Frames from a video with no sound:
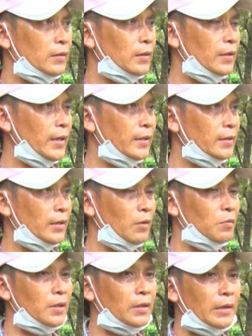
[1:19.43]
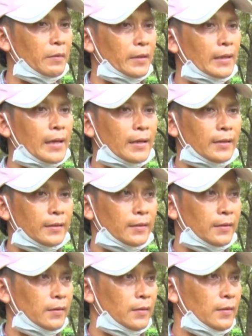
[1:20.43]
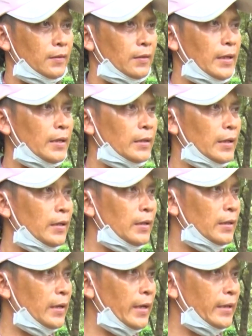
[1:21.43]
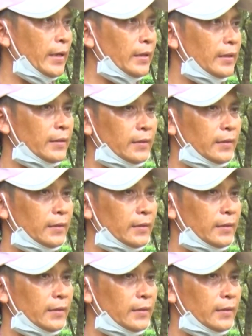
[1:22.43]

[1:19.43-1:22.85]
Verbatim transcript: lên đây xong cái ra nó lắc lắc có hai tháng